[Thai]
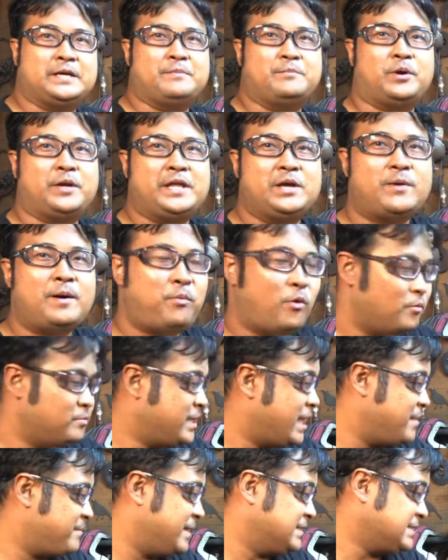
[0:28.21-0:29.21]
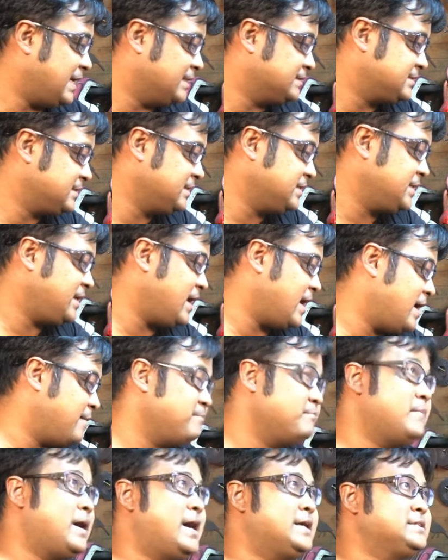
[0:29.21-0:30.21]
พอดีว่าผมได้ไปสั่งซื้อนะครับ
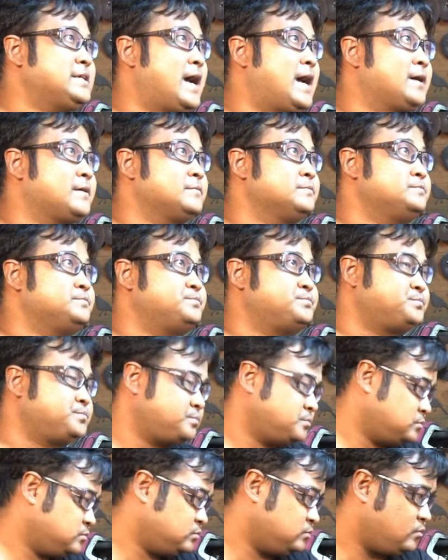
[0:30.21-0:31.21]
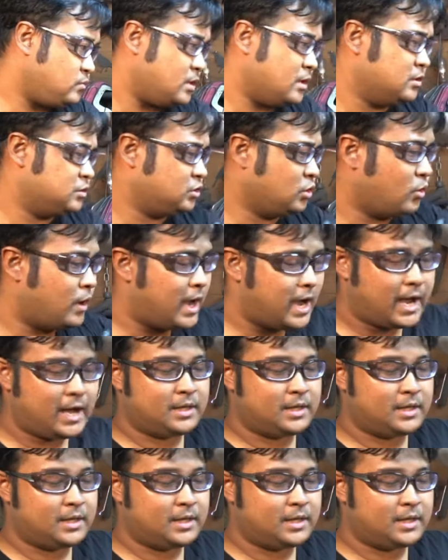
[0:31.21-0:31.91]
มาจากตัว